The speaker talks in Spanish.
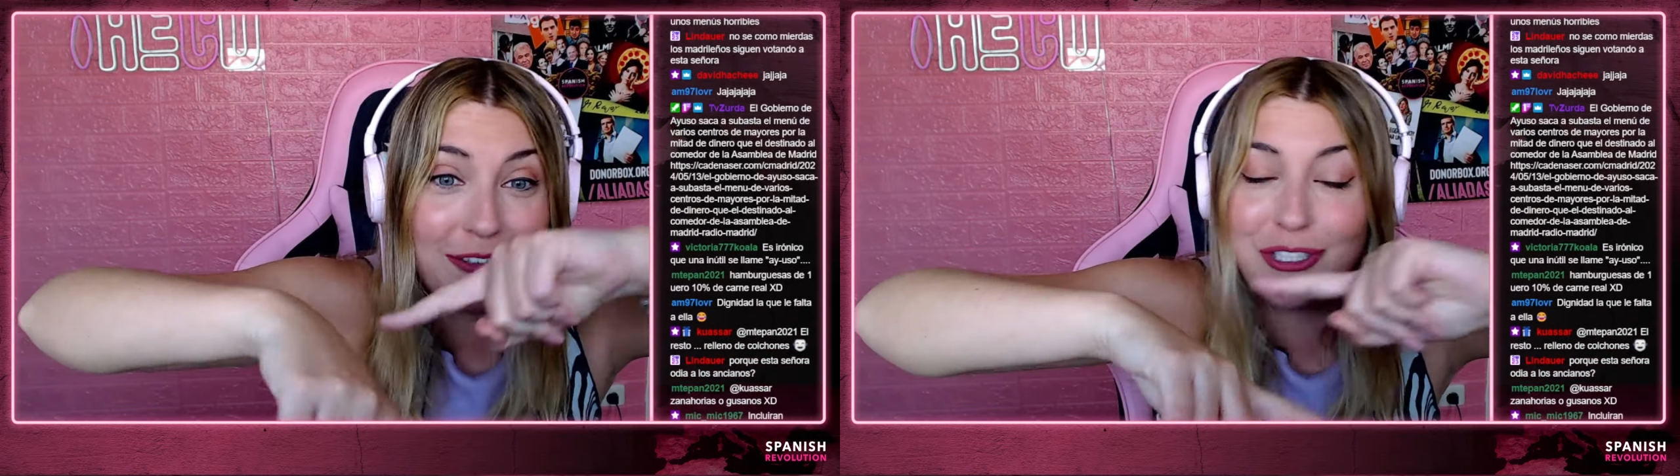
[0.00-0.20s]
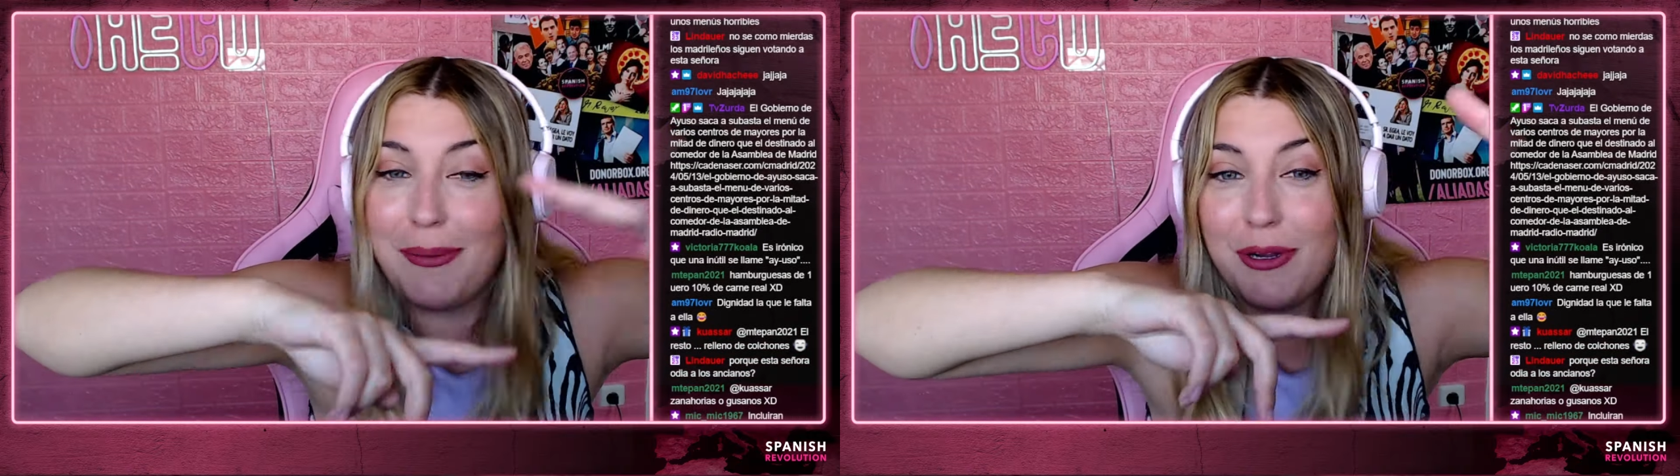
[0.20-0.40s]

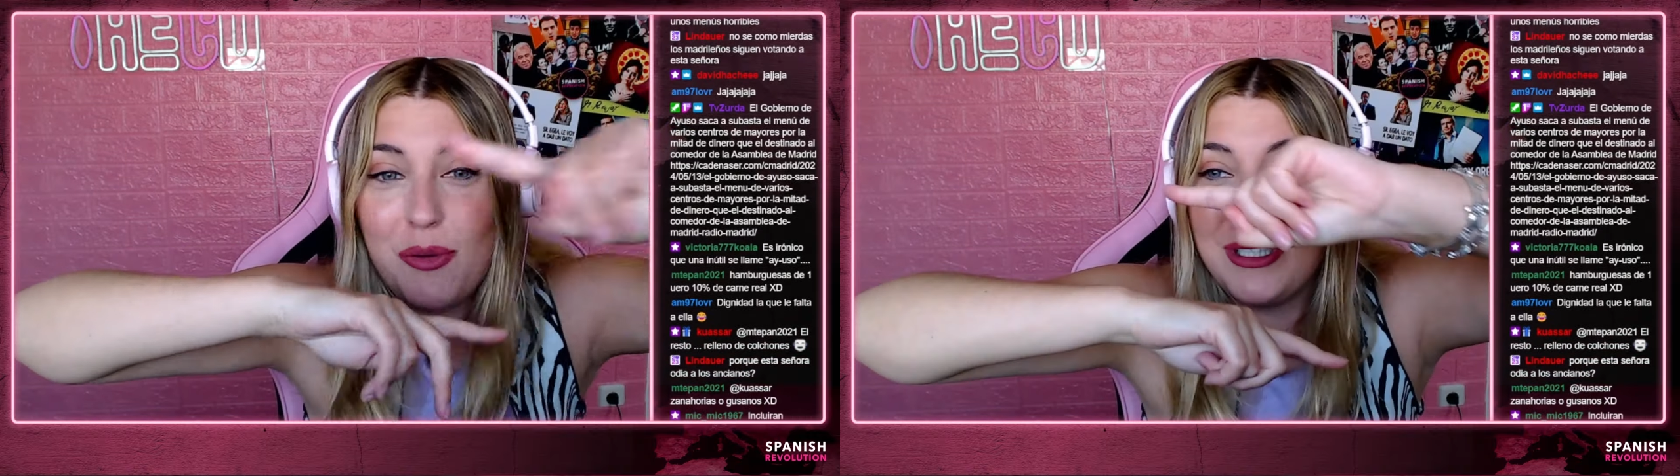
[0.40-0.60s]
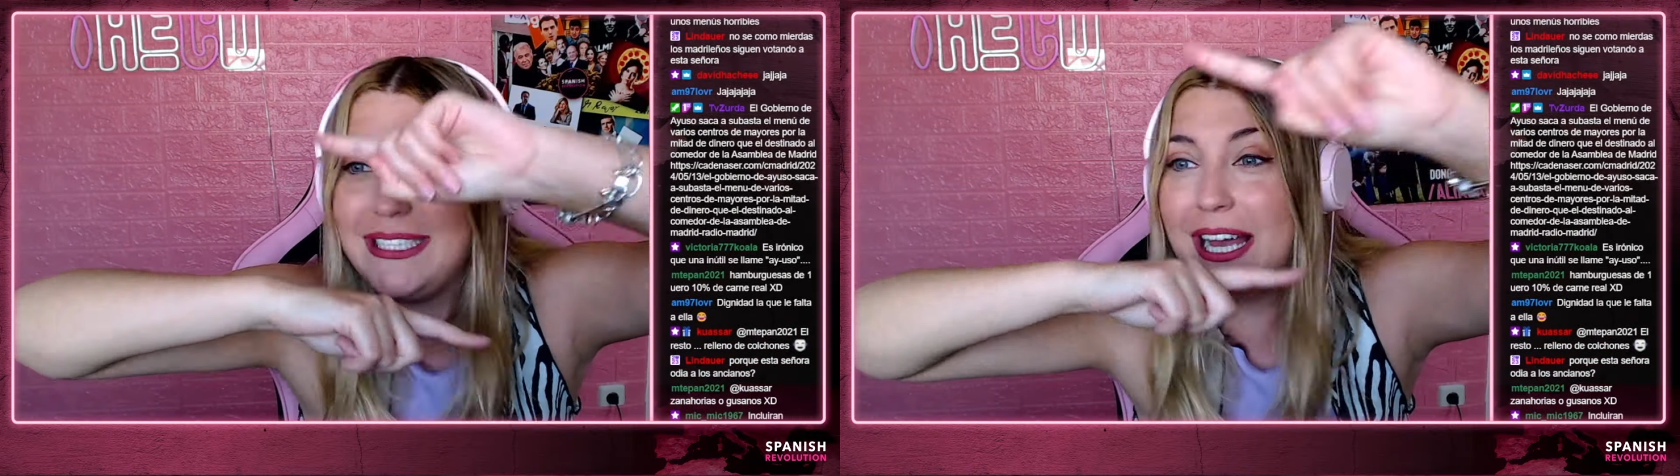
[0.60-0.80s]
no sabe
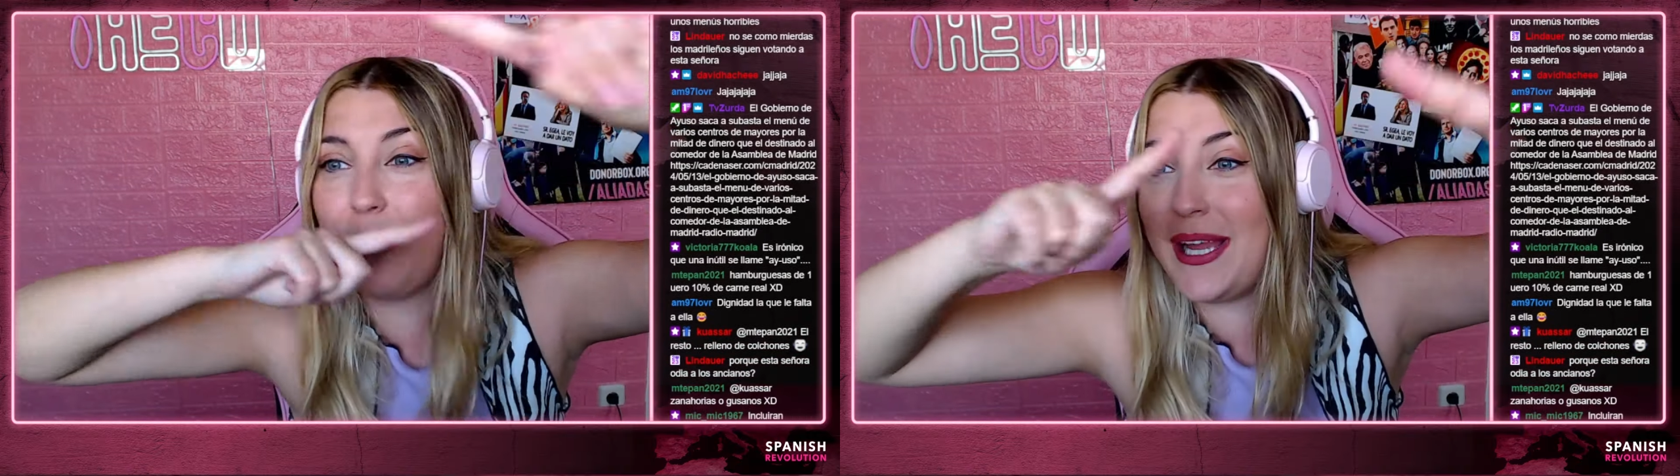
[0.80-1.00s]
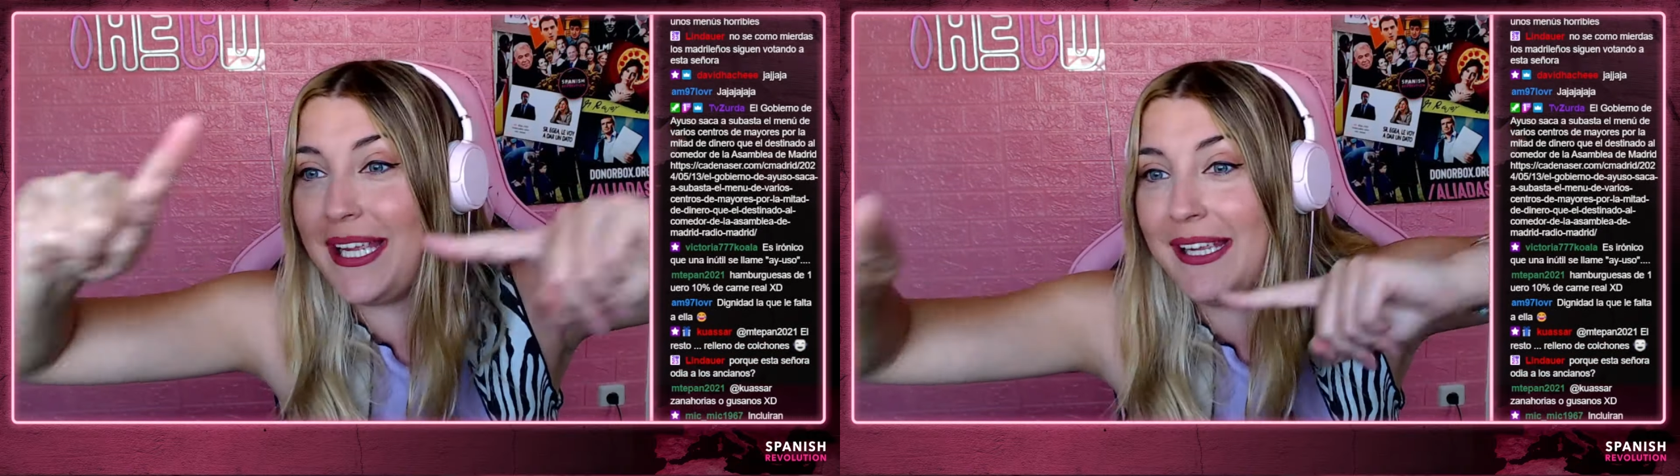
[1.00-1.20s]
cómo has llegado ahí,